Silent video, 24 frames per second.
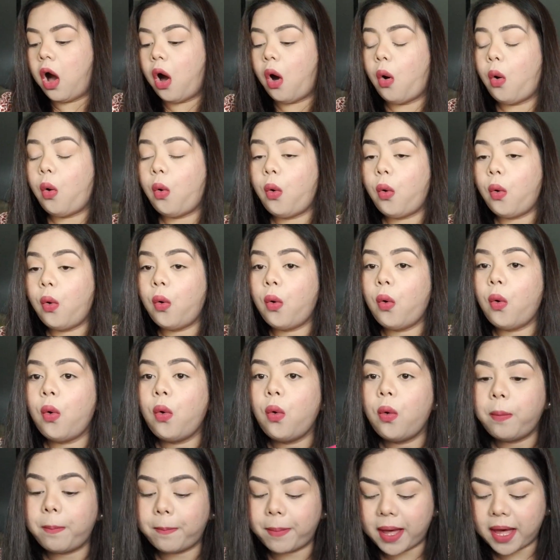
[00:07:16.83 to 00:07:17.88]

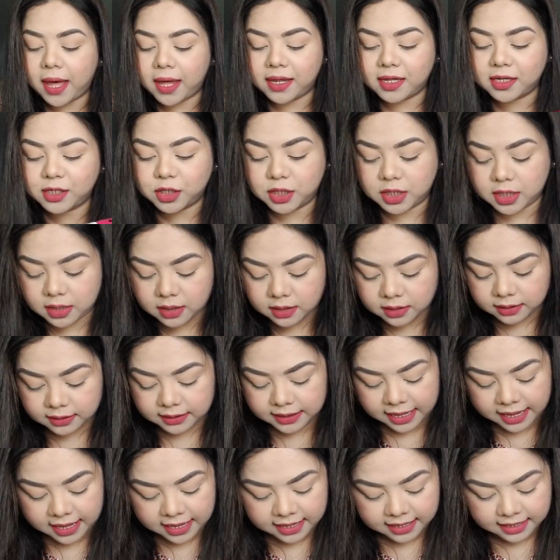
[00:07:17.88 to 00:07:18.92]
Oh, para siyang
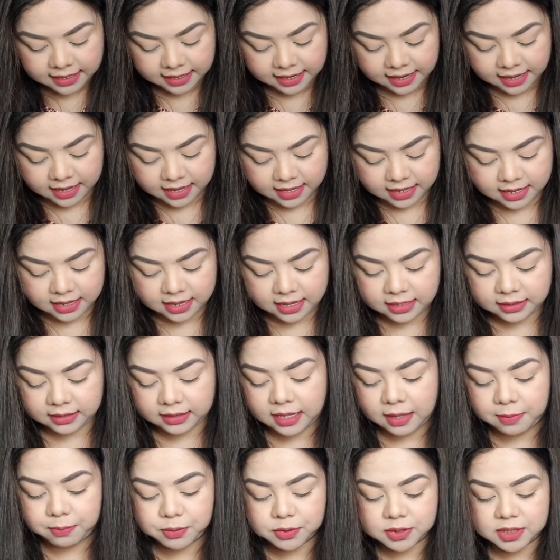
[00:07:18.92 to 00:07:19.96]
tela.
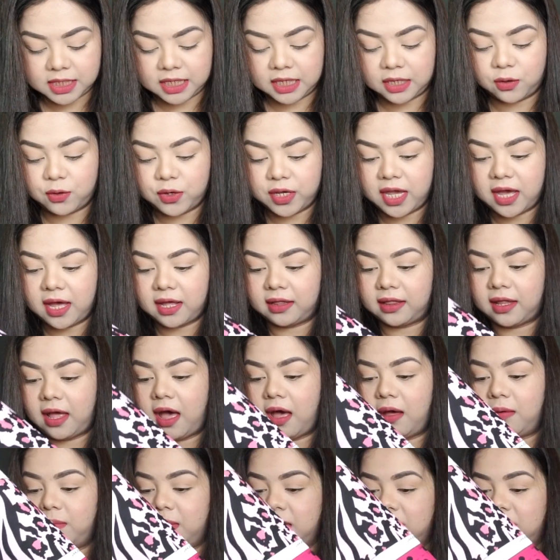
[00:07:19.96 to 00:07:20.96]
Tapos ikaw yata ang